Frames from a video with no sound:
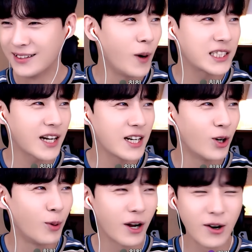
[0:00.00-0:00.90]
호박씨 까는
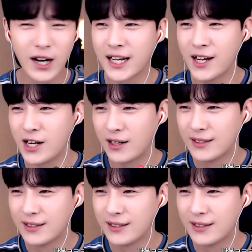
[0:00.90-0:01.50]
거 뭐라고 하나요?